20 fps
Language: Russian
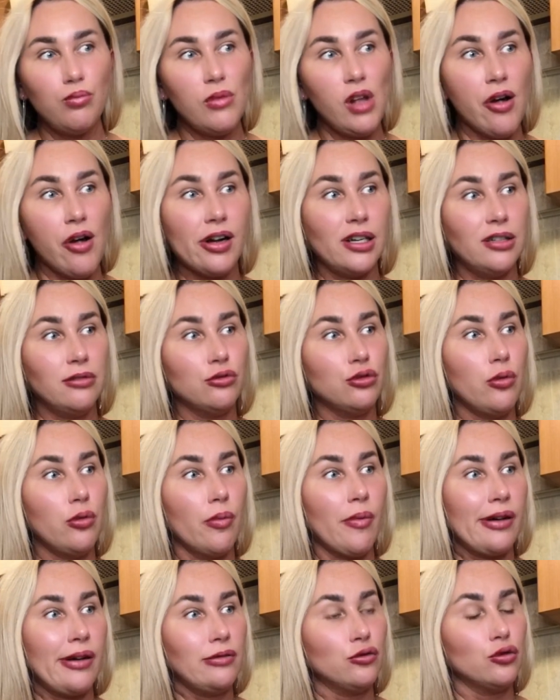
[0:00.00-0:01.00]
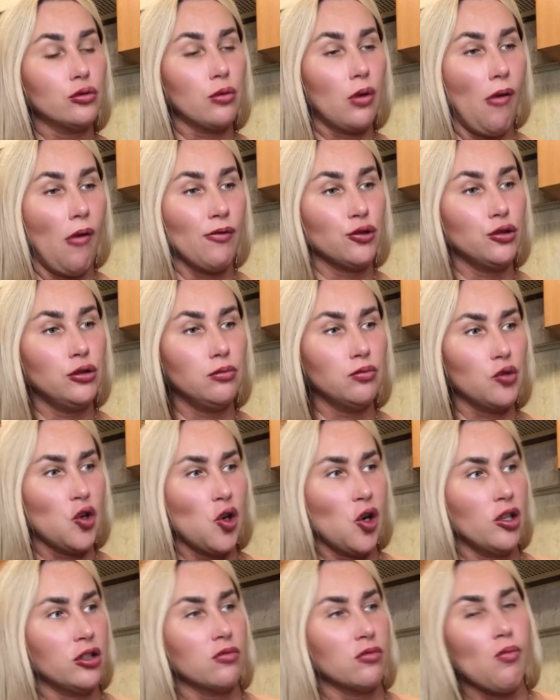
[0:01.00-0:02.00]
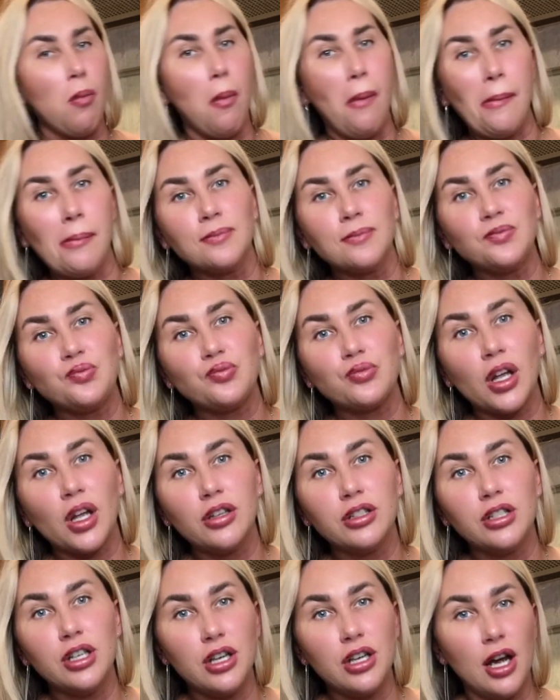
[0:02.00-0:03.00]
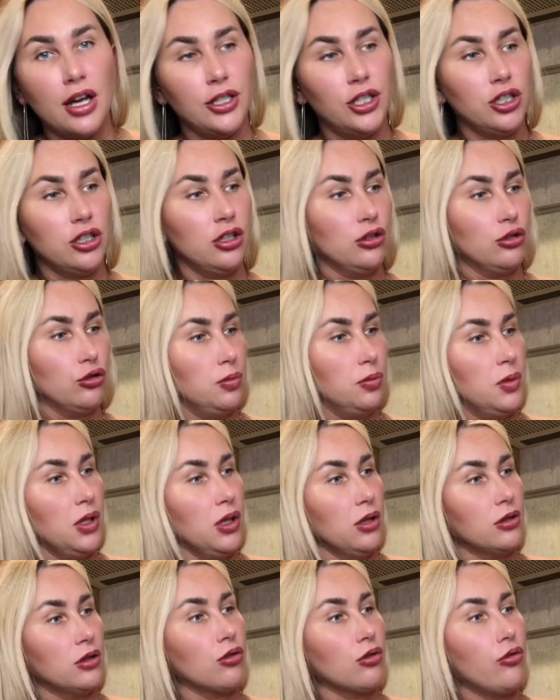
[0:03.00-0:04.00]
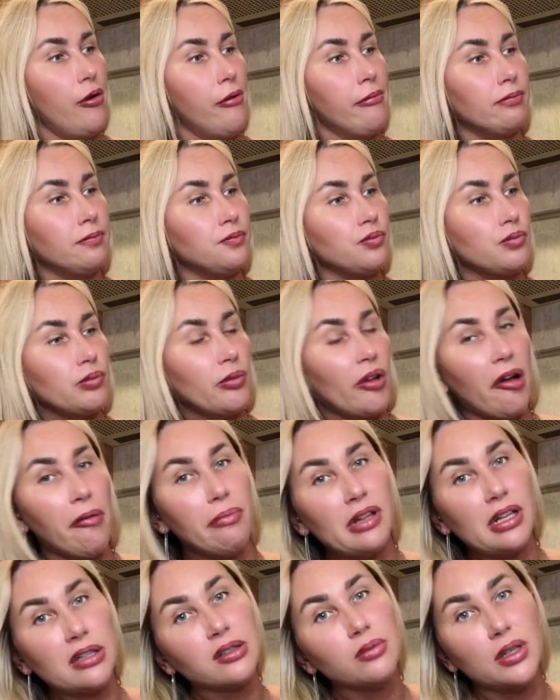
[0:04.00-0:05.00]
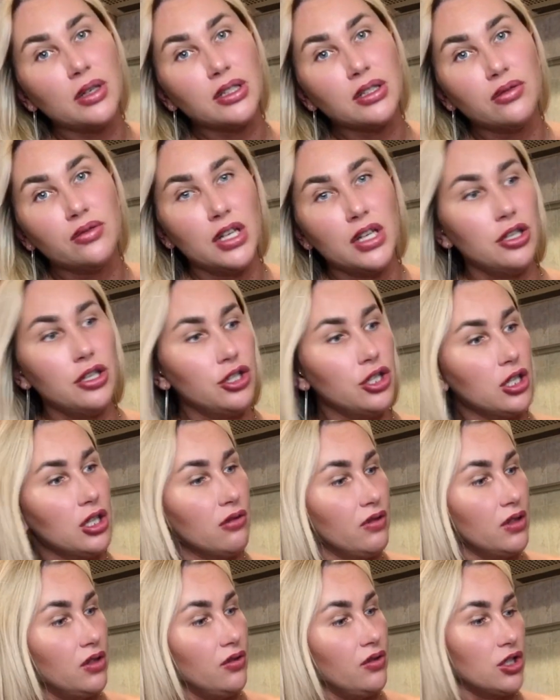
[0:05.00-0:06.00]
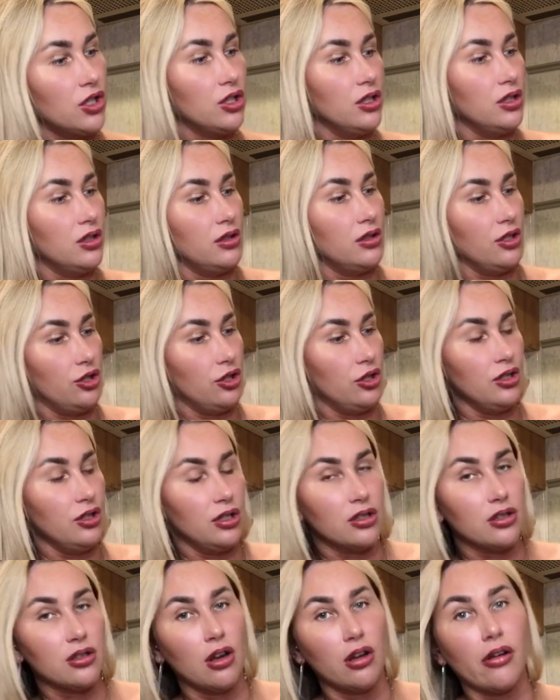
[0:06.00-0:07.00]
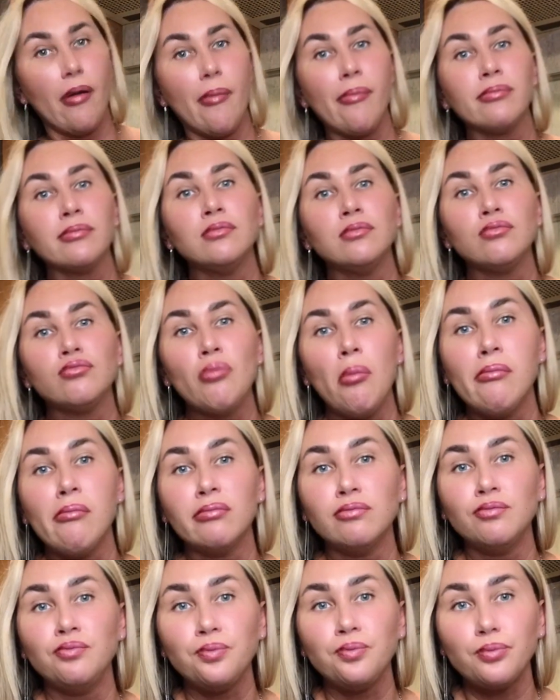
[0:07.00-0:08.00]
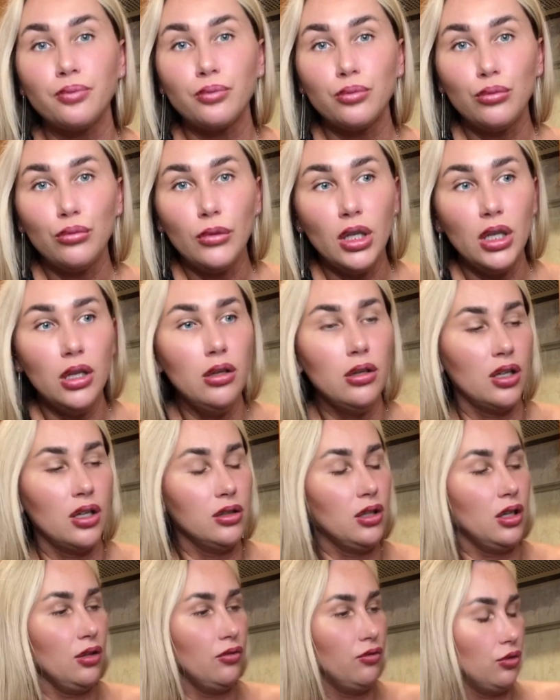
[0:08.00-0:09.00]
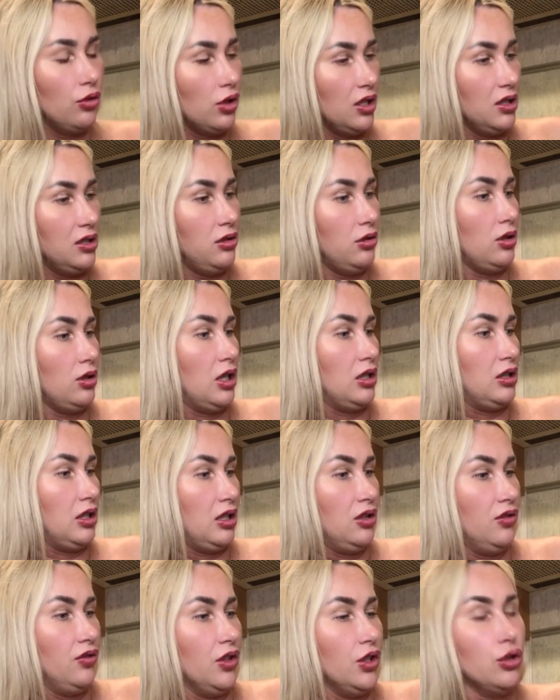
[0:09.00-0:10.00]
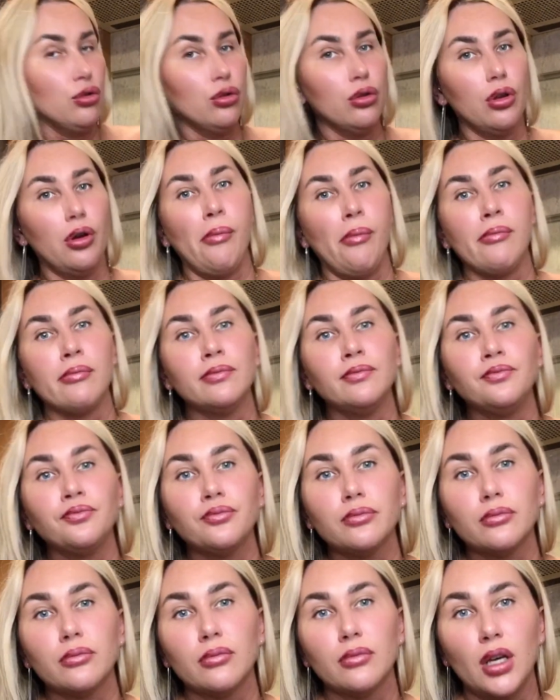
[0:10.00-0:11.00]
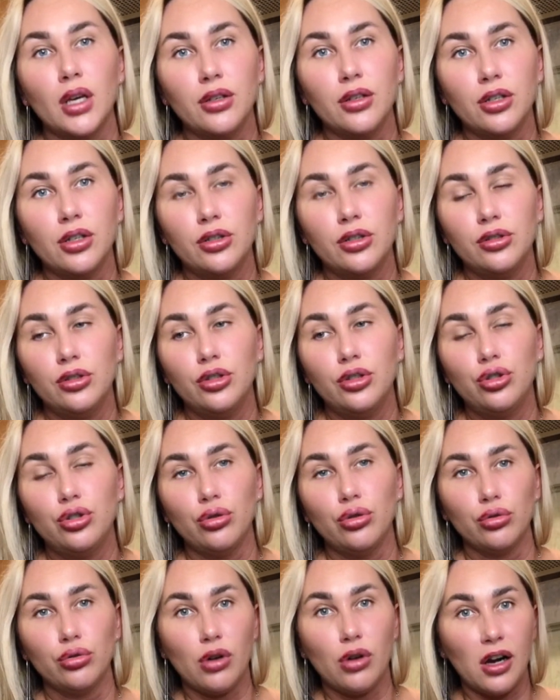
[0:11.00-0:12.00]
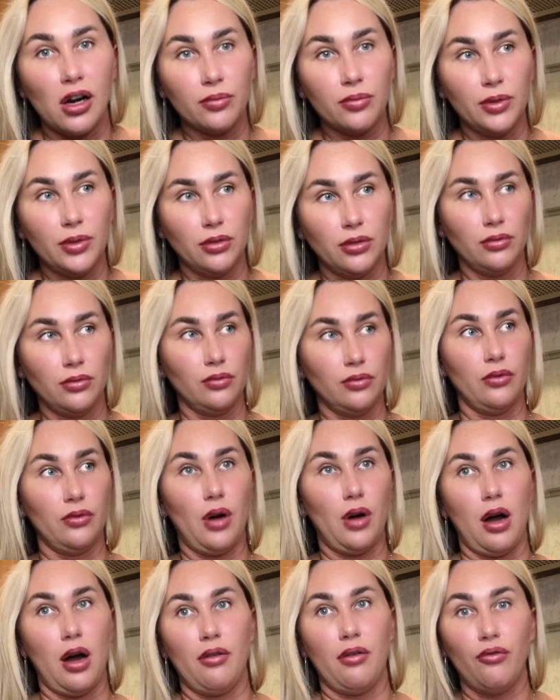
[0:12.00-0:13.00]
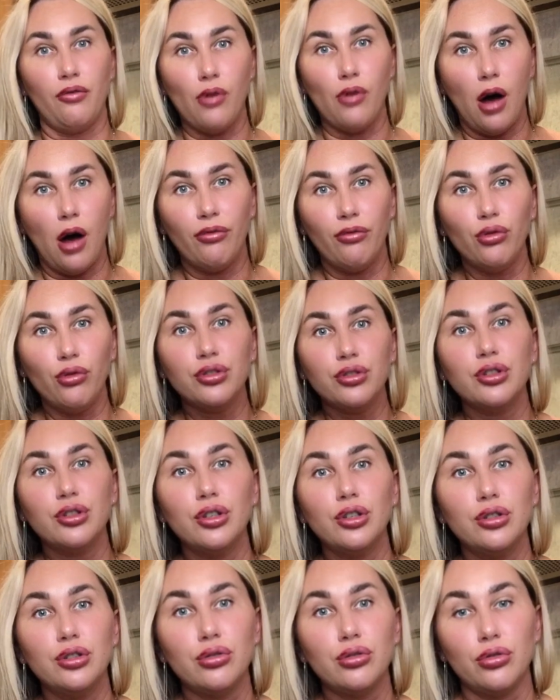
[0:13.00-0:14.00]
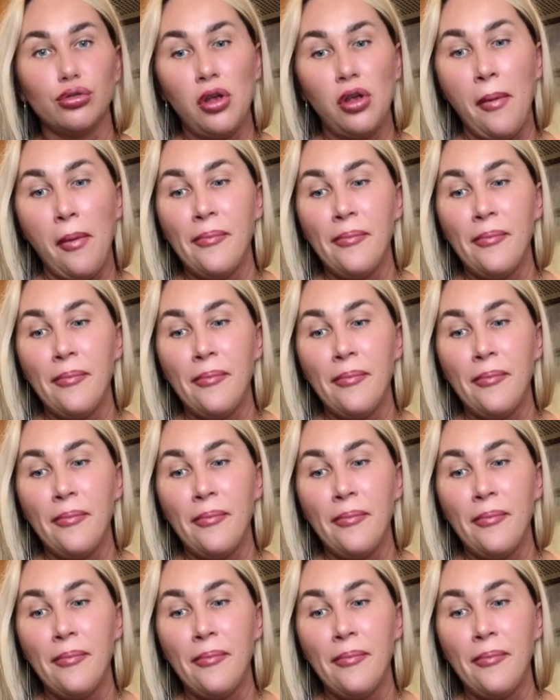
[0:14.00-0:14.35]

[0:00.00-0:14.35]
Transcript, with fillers: Говно, говно, говно. Говорит, где ящики? Купила такое пластмассовые ящики, выдвижные, значит, несколько. Она его раз отодвинула. Да нет, ничего, ну как бы, а, а вонь-то идет.